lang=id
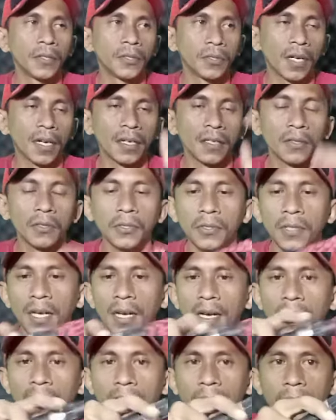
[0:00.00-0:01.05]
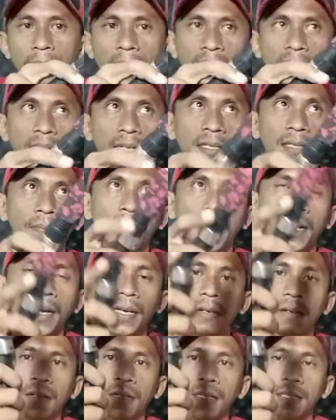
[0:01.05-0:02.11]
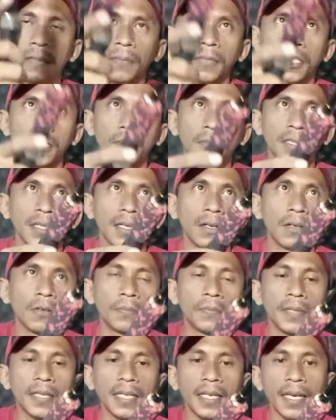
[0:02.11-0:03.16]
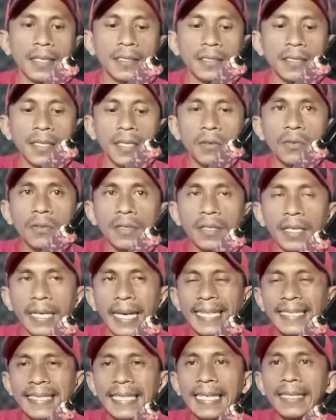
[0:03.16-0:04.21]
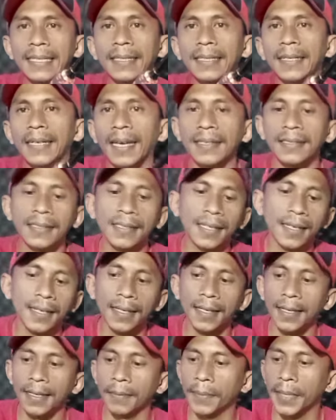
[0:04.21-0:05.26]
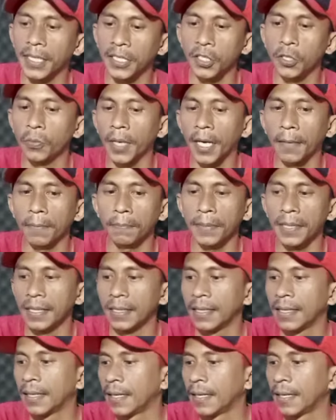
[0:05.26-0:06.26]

curan itu juga banyak dipakai oleh teman-teman yang hobi casting casting casting eh, medium happy